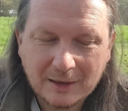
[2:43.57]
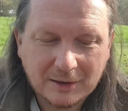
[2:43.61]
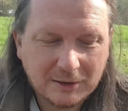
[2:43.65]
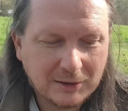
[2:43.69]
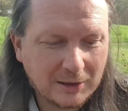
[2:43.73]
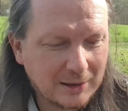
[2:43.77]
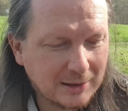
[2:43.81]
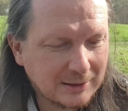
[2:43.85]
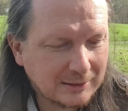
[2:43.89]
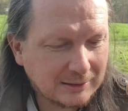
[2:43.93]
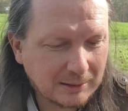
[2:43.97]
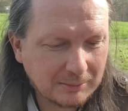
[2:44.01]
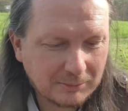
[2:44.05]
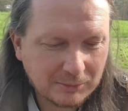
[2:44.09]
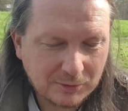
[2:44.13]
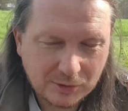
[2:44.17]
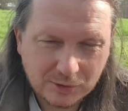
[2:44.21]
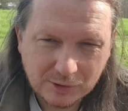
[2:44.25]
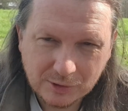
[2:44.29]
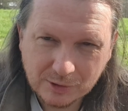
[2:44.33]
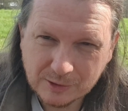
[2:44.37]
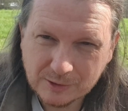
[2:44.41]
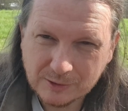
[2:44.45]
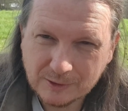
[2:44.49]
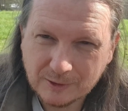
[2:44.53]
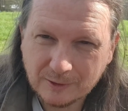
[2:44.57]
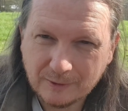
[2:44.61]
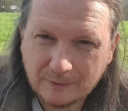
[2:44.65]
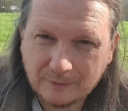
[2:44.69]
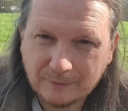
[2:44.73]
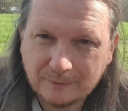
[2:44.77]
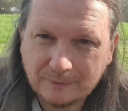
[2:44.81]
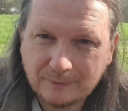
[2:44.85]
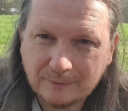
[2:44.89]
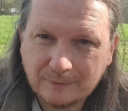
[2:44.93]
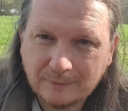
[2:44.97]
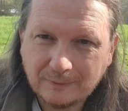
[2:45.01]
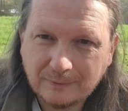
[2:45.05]
Nie jestem Krzysztof.
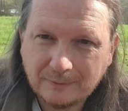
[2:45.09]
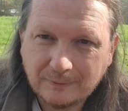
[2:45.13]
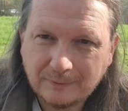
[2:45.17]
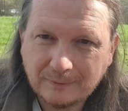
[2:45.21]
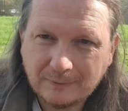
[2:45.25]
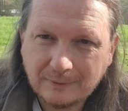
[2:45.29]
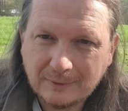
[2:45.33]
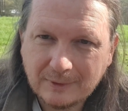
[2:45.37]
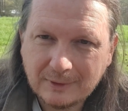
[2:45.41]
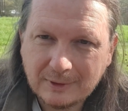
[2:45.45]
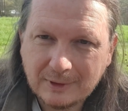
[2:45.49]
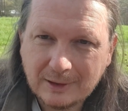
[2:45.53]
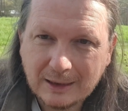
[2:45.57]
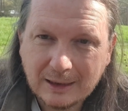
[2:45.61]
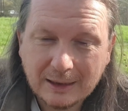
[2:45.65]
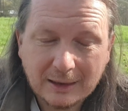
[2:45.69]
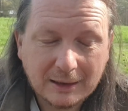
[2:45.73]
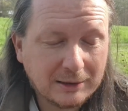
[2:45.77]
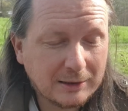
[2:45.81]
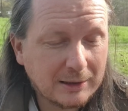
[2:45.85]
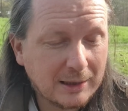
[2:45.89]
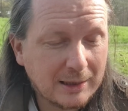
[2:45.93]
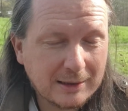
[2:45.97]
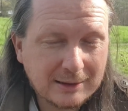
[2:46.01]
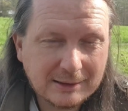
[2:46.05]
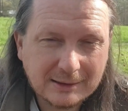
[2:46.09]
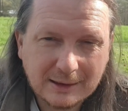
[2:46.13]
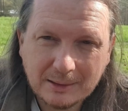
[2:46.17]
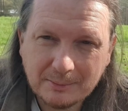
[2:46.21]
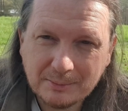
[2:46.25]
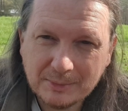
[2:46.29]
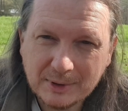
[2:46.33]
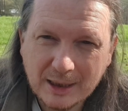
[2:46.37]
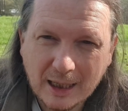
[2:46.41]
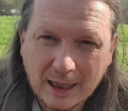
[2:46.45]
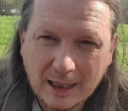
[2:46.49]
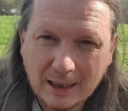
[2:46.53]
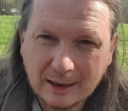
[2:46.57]
Nie
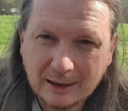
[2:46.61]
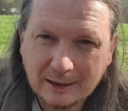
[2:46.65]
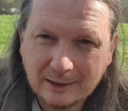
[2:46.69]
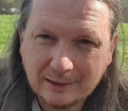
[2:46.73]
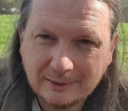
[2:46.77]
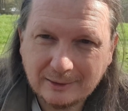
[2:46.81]
jestem ja.